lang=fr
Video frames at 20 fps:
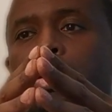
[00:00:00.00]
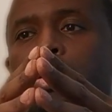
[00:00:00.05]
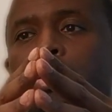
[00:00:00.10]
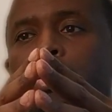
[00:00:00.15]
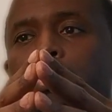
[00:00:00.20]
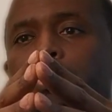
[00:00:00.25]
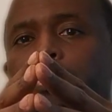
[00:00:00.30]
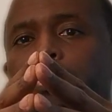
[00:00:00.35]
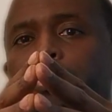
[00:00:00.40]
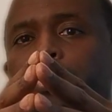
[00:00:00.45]

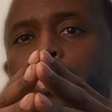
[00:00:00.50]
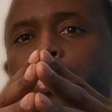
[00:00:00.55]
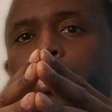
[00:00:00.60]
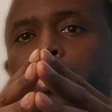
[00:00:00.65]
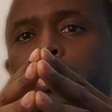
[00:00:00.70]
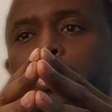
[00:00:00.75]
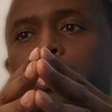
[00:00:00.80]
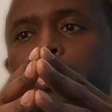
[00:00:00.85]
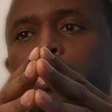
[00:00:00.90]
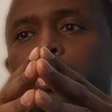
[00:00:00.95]

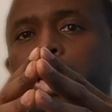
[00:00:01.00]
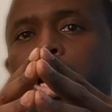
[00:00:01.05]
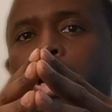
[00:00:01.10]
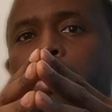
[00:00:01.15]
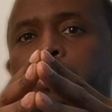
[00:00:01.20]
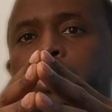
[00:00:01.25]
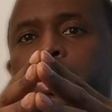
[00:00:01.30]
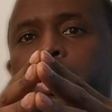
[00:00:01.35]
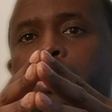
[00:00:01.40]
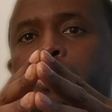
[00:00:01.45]
en
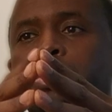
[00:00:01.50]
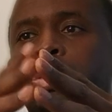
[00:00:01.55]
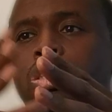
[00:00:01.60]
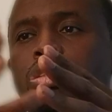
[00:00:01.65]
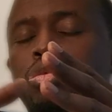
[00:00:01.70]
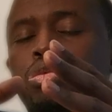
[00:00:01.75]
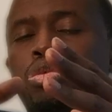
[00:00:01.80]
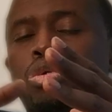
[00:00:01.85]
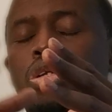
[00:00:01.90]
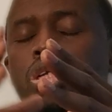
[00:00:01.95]
Arabie
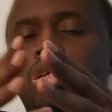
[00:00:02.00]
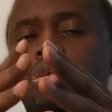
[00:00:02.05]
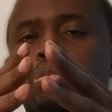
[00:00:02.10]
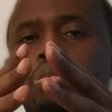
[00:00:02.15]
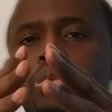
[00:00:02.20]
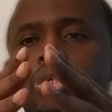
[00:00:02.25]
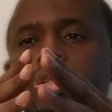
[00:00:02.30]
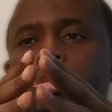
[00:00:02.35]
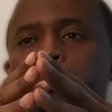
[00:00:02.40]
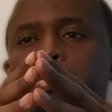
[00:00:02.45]
Saoudite ou dans les
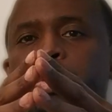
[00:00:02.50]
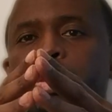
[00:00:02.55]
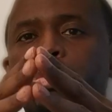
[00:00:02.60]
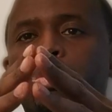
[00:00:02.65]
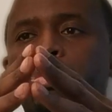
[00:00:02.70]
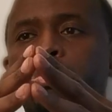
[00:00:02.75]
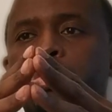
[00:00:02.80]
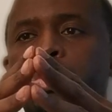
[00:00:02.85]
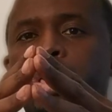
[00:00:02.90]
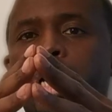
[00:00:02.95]

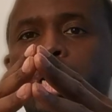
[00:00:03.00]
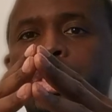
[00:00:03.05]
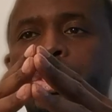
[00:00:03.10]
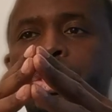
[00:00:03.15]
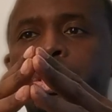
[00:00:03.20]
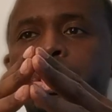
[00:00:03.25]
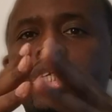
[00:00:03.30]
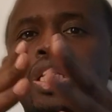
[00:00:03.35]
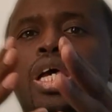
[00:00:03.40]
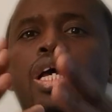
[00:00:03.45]

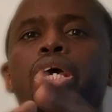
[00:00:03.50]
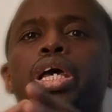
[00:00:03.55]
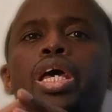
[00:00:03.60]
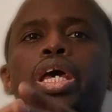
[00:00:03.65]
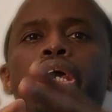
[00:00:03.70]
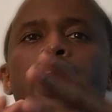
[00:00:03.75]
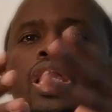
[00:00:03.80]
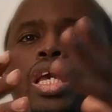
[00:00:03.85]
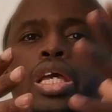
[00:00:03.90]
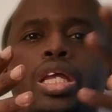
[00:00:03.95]
pétromonarchies,
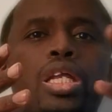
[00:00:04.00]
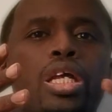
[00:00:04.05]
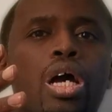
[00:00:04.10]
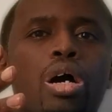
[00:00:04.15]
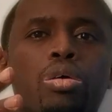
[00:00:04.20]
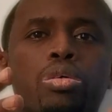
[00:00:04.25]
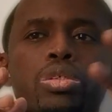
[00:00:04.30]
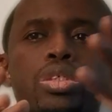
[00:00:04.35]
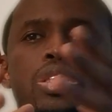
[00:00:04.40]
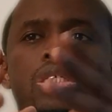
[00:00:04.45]
et il
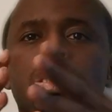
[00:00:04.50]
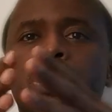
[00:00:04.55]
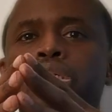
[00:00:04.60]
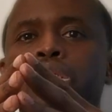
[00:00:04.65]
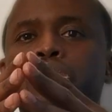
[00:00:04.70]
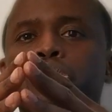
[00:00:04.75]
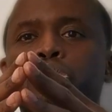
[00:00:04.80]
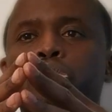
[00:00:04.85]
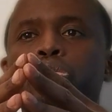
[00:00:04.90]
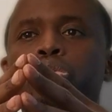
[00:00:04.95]
y a
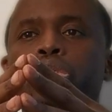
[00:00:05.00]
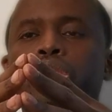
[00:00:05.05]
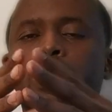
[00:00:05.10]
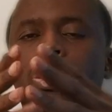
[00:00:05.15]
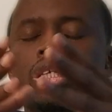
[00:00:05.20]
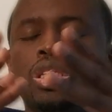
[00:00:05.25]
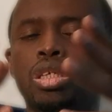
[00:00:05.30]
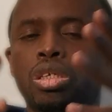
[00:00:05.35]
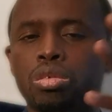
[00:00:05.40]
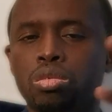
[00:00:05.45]
aussi ceux
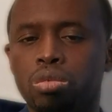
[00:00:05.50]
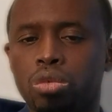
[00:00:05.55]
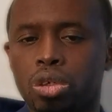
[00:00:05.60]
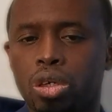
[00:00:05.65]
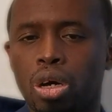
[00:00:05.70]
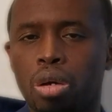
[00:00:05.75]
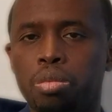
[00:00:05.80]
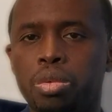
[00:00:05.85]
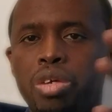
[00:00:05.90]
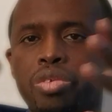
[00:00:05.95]
qui,
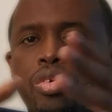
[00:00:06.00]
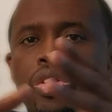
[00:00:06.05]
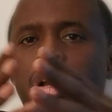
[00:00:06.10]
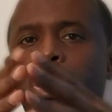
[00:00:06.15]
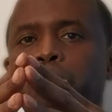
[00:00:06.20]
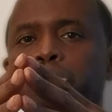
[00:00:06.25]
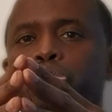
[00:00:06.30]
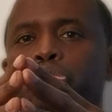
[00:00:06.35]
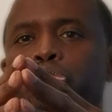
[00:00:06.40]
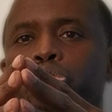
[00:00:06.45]
comme les
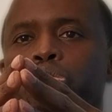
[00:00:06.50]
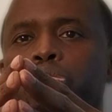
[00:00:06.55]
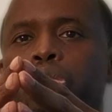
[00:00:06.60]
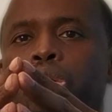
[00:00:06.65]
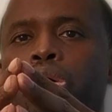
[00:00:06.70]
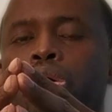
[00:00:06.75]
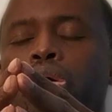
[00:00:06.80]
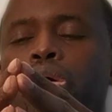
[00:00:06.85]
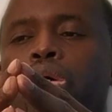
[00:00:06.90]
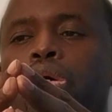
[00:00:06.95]
frères
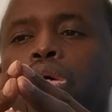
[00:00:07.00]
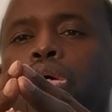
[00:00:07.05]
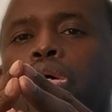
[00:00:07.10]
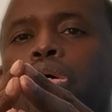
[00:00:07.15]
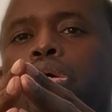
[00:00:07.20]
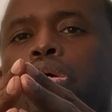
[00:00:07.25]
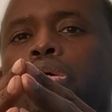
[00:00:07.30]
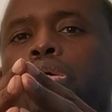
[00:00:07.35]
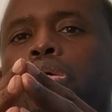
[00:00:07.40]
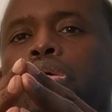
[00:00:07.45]
musulmans,
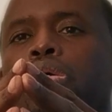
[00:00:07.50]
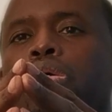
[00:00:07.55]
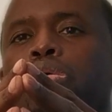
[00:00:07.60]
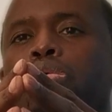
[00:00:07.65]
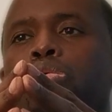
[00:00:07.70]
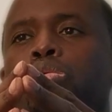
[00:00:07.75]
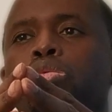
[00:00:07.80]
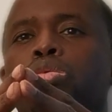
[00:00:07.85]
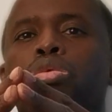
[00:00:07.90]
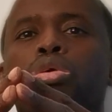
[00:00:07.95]

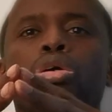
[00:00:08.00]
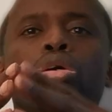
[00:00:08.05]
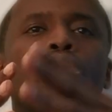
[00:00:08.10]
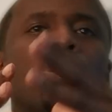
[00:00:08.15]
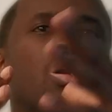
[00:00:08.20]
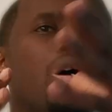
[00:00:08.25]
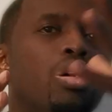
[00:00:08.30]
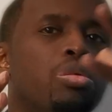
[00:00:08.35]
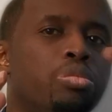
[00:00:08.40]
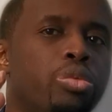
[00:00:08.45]
euh, ou euh,
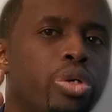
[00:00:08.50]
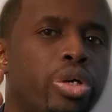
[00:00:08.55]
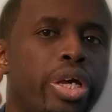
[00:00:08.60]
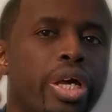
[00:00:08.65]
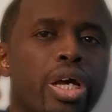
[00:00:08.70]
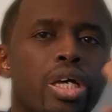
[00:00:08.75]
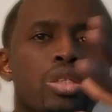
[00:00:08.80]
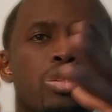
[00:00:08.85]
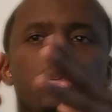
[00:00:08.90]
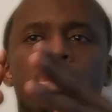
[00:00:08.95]
comme
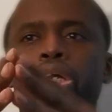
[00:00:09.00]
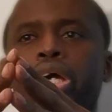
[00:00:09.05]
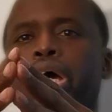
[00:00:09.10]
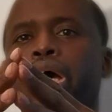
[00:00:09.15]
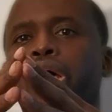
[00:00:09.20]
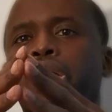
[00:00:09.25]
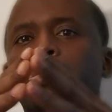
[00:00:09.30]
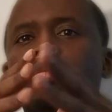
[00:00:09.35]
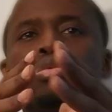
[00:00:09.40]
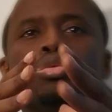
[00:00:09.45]

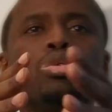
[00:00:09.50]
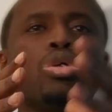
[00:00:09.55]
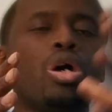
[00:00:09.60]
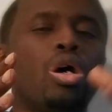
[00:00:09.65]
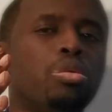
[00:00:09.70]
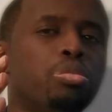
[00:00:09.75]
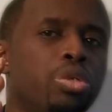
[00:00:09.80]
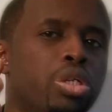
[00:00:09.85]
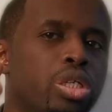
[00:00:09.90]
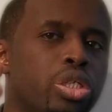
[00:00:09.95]
Erdogan, ou
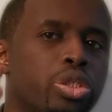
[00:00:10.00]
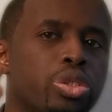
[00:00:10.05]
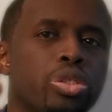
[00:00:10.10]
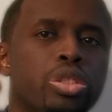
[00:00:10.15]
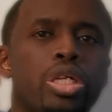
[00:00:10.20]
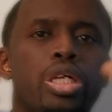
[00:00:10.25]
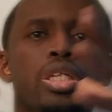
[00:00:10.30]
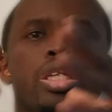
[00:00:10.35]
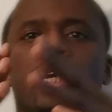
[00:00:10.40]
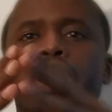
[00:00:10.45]
comme les
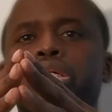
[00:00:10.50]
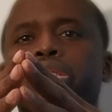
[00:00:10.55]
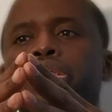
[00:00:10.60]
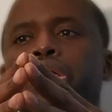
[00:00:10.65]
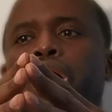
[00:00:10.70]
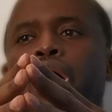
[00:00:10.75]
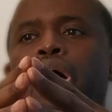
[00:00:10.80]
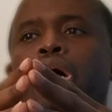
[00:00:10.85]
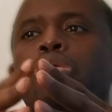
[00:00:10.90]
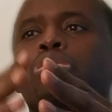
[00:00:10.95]
gens
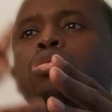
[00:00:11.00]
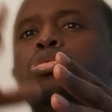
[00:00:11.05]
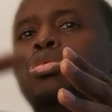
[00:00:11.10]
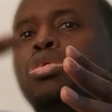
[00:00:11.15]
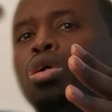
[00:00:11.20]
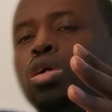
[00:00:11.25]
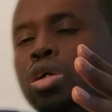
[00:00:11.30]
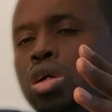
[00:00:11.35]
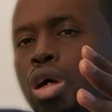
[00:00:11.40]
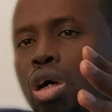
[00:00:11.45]
d'Anarda,
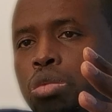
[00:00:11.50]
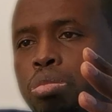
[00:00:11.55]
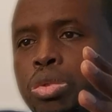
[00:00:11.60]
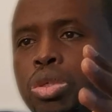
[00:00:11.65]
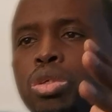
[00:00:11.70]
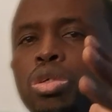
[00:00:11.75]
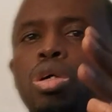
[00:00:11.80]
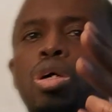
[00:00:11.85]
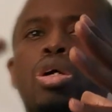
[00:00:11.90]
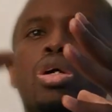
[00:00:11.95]
ou euh,
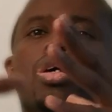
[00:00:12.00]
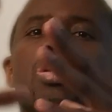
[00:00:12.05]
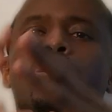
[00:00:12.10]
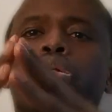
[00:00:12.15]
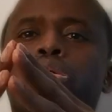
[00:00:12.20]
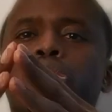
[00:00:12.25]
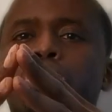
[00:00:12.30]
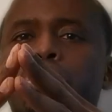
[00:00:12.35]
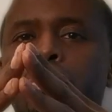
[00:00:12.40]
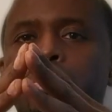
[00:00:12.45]
comme
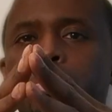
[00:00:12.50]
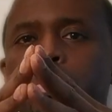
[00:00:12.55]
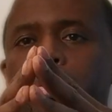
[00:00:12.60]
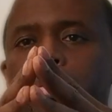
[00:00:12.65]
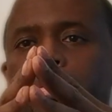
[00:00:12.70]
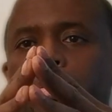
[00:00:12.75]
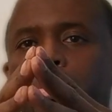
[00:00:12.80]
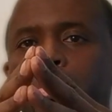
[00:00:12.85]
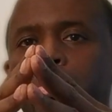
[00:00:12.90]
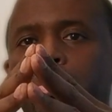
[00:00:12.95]

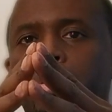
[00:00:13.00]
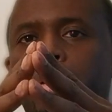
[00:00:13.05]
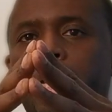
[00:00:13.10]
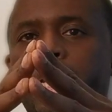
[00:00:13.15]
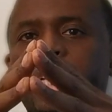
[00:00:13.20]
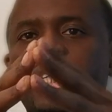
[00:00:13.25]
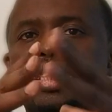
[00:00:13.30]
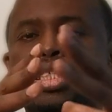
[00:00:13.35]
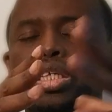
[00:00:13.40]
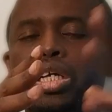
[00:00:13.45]
d'autres de
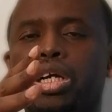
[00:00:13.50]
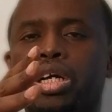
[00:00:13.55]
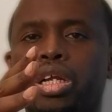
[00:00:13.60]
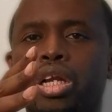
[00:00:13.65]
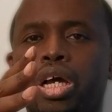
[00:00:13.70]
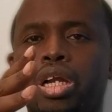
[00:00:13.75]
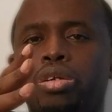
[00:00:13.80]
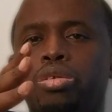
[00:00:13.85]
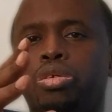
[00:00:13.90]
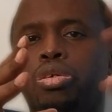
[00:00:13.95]

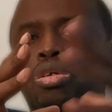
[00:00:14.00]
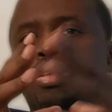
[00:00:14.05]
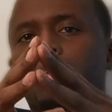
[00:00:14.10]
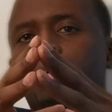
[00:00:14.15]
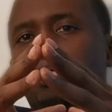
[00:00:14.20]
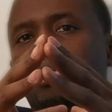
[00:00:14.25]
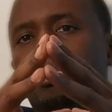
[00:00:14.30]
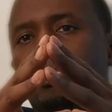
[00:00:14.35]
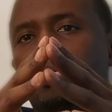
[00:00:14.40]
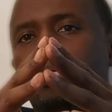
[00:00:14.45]
l'Istiklal
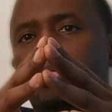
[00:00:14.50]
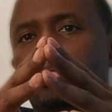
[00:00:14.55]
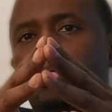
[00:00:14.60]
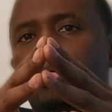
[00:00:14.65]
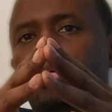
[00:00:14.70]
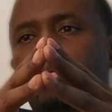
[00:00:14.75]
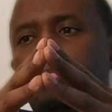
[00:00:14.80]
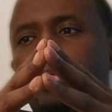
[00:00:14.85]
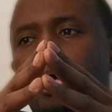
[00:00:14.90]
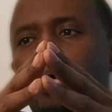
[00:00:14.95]

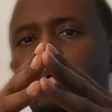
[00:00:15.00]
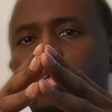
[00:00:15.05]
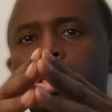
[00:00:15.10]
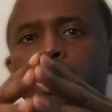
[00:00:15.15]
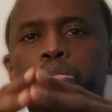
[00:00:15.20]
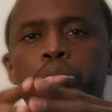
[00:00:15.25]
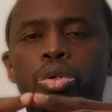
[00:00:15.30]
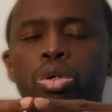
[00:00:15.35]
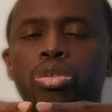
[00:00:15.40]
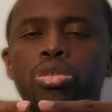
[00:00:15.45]
au, Maroc,
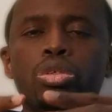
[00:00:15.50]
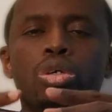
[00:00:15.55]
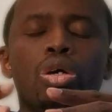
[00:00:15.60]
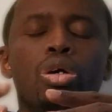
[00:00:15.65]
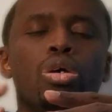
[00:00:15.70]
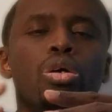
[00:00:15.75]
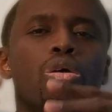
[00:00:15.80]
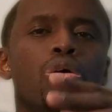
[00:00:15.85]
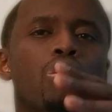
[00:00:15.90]
qui prônent